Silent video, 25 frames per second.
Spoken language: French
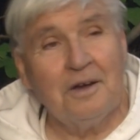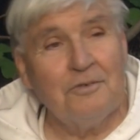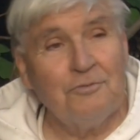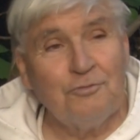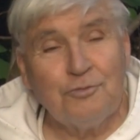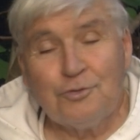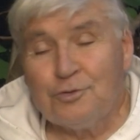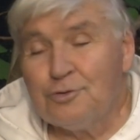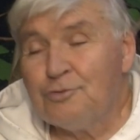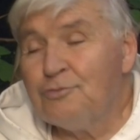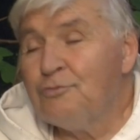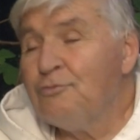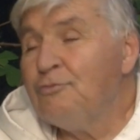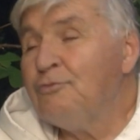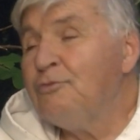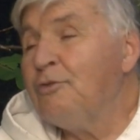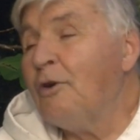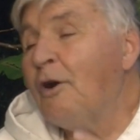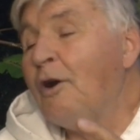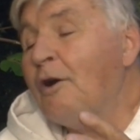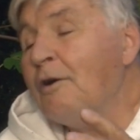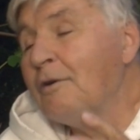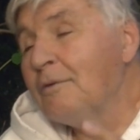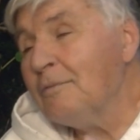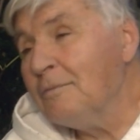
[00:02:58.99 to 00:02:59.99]
il faut se
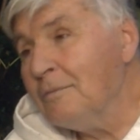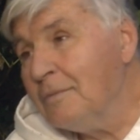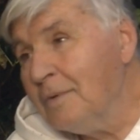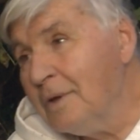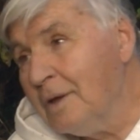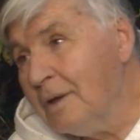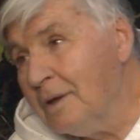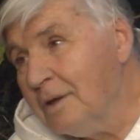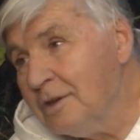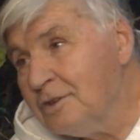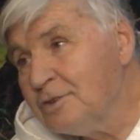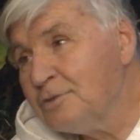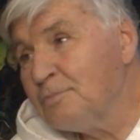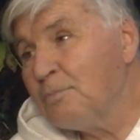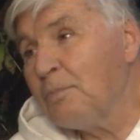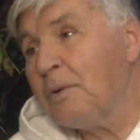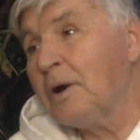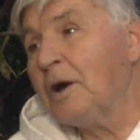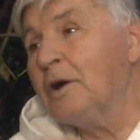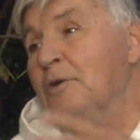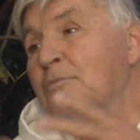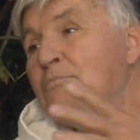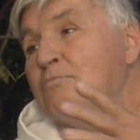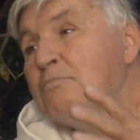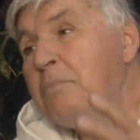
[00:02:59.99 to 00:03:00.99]
former, se
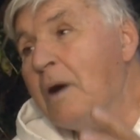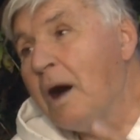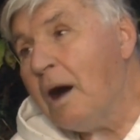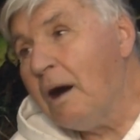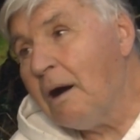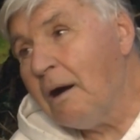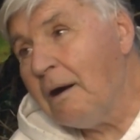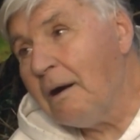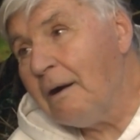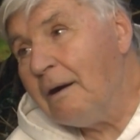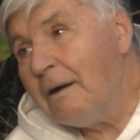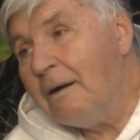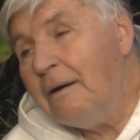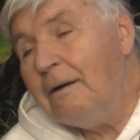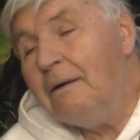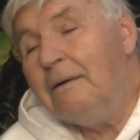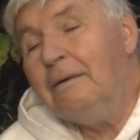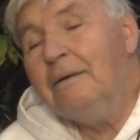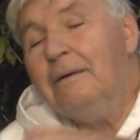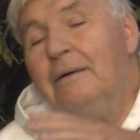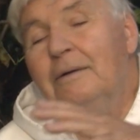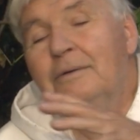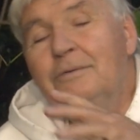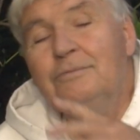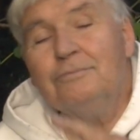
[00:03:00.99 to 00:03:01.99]

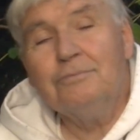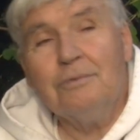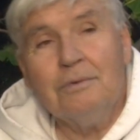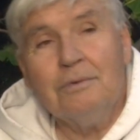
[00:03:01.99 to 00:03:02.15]
préparer.